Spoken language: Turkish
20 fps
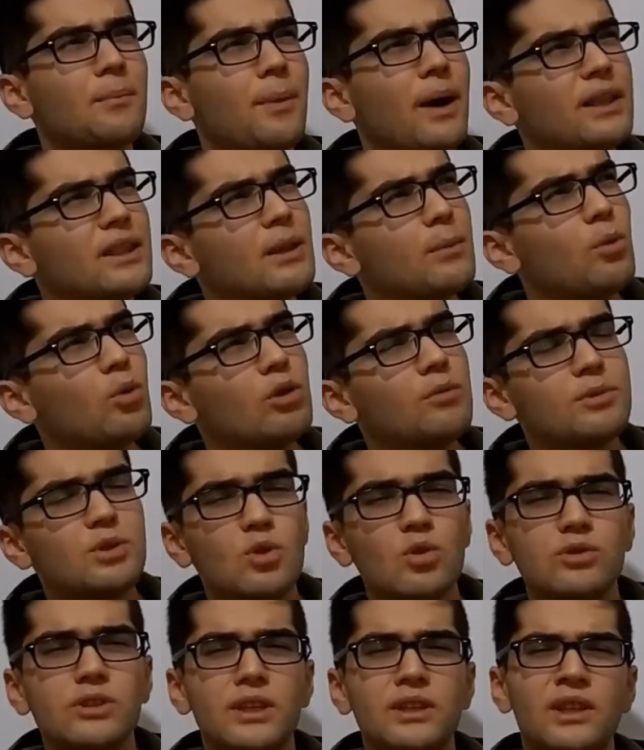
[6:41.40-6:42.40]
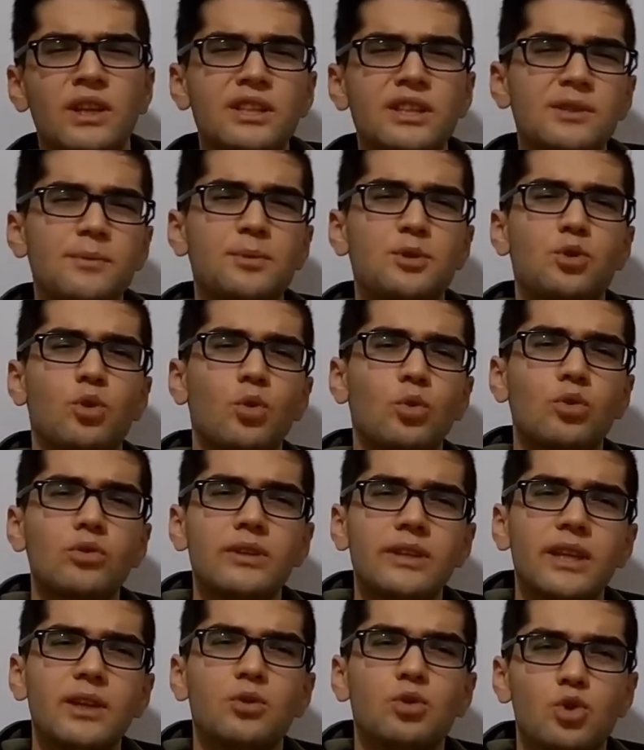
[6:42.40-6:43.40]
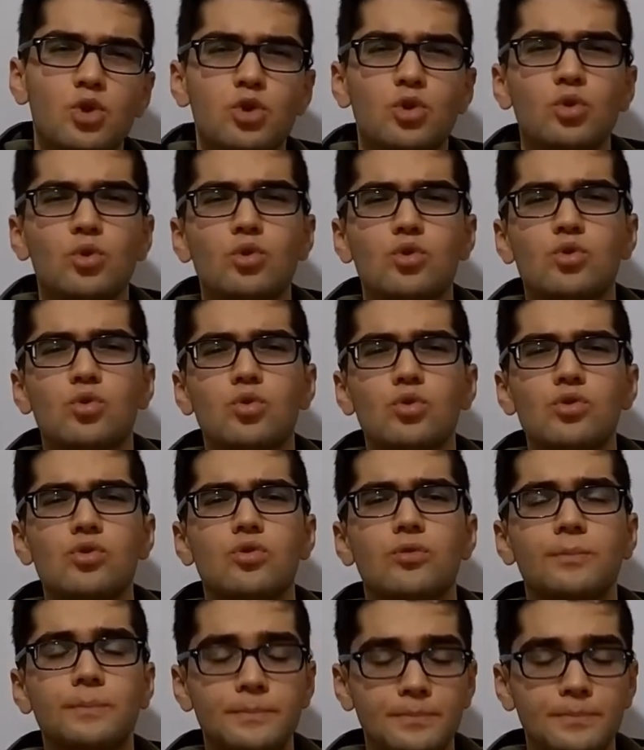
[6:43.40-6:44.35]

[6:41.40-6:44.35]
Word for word: bende böyle bir şey olsaydı nasıl bir şey olur diye düşünüyorsunuz